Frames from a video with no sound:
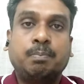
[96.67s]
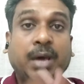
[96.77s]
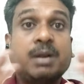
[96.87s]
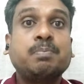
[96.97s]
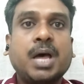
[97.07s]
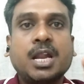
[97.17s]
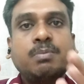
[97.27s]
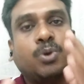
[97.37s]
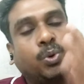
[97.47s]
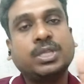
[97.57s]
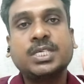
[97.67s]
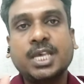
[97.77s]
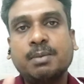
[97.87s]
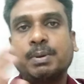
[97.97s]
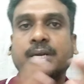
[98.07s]
பெரும்பாலும் உறுதி
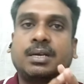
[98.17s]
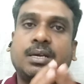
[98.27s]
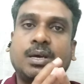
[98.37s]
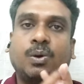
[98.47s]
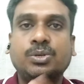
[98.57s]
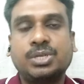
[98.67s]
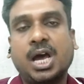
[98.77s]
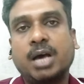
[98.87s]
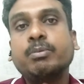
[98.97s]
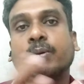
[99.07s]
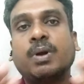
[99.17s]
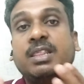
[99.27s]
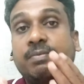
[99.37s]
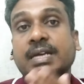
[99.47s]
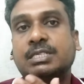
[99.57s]
செய்யப்பட்ட ஒன்றாகவும்
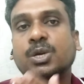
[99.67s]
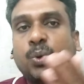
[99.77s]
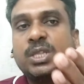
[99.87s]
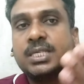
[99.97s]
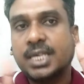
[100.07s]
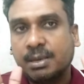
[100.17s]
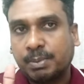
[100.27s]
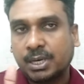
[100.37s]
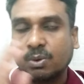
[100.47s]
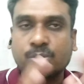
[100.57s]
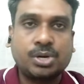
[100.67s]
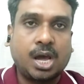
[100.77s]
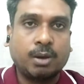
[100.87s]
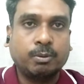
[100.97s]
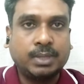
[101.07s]
இவர்களது வெற்றி உறுதி செய்யப்பட்ட
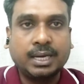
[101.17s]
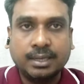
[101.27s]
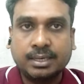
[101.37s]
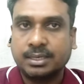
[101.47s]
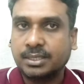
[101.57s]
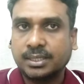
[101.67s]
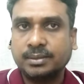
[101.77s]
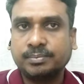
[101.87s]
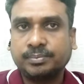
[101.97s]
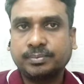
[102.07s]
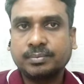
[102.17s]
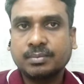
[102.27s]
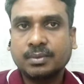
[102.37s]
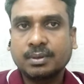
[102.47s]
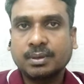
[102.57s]
ஒன்றாகவும் தான் இருக்கின்றது
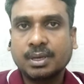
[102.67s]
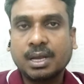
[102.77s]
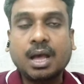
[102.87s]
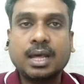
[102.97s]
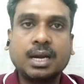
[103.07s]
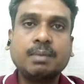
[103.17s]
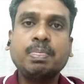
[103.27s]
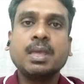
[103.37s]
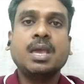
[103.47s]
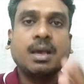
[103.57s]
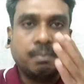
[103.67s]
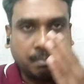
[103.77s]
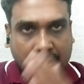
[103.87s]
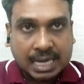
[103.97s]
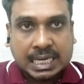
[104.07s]
காரணம்
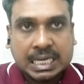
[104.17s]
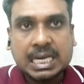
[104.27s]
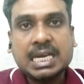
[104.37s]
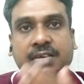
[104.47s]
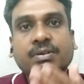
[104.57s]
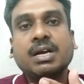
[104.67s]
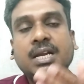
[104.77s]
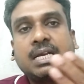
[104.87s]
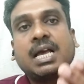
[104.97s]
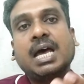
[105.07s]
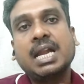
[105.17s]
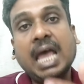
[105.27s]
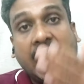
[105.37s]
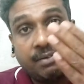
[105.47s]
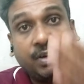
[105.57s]
மக்கள் இவர்களுக்கான
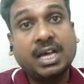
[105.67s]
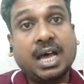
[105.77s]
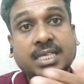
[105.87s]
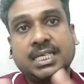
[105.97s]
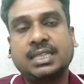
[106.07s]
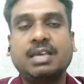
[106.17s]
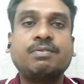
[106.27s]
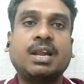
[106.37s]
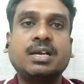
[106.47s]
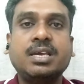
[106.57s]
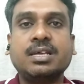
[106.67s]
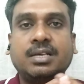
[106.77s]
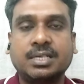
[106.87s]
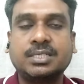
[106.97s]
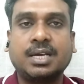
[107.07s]
அவகாசத்தை வழங்கி
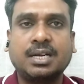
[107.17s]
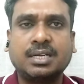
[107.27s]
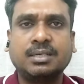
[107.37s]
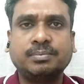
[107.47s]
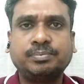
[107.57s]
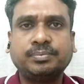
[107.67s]
இருக்கின்றார்கள்